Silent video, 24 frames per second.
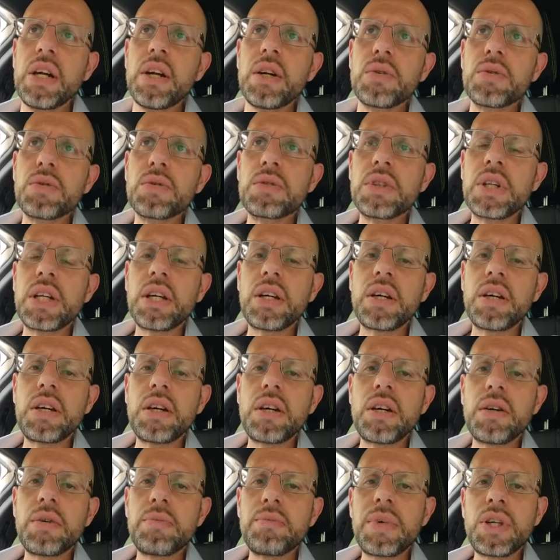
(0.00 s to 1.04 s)
un
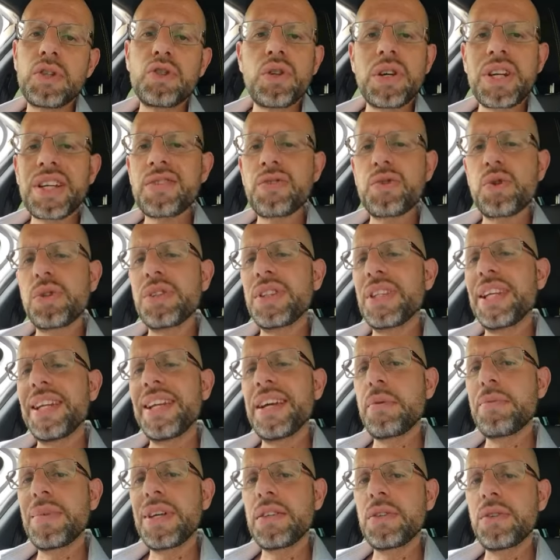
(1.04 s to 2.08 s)
uh, maggiore
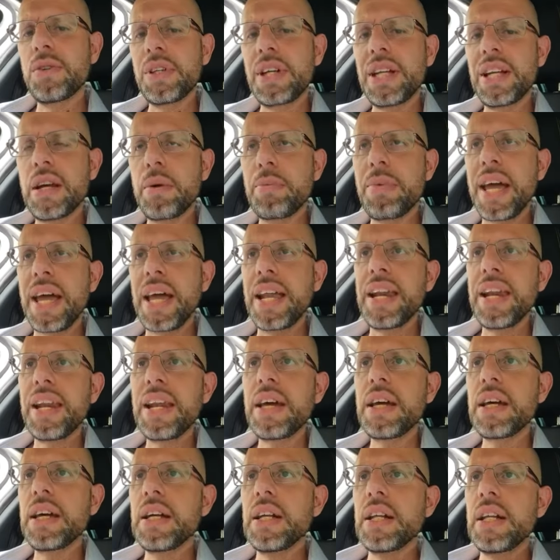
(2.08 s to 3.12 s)
assottigliamento della pelle